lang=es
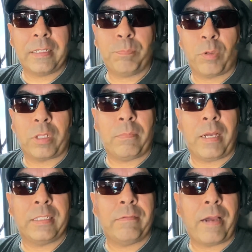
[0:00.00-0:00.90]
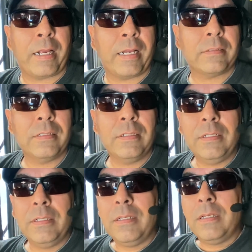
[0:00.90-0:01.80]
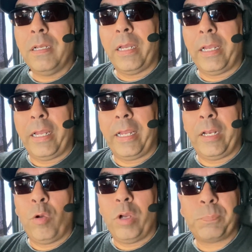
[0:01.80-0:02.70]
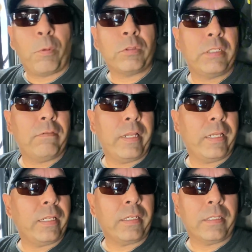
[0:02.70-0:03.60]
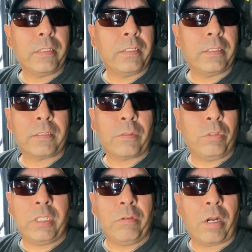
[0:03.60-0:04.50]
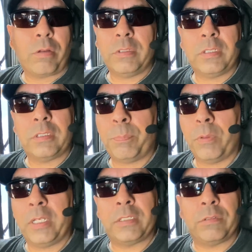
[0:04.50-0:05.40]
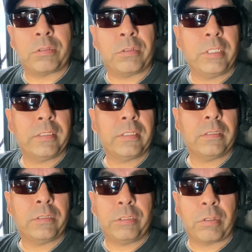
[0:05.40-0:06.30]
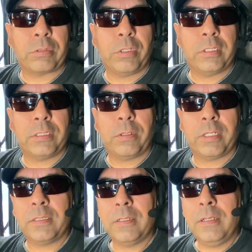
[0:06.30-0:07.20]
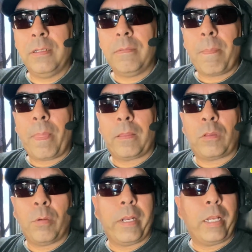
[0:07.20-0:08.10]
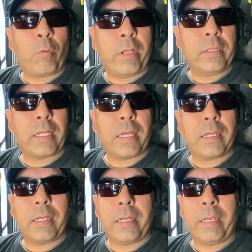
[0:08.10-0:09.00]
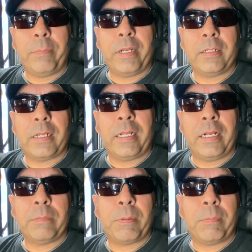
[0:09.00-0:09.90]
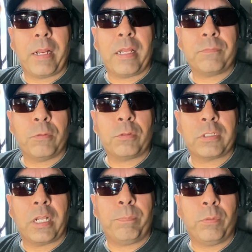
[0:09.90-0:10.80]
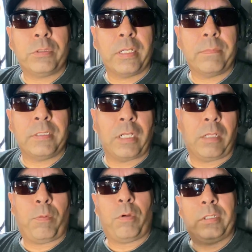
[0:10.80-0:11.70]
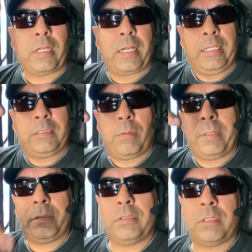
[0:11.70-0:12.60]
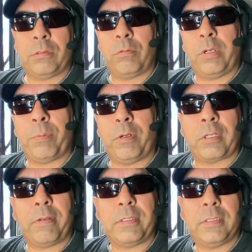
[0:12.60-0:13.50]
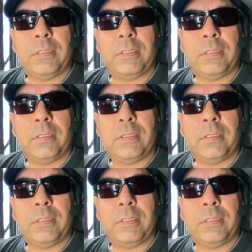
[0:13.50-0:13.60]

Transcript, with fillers: por demás de bajas eh, no es posible eh, continuar con este tipo de situaciones, señores. Tomen en cuenta, eh, miren, en las primeras fotos que le puse, y se las pongo ahorita en este momento, ahí se las voy a poner otra vez.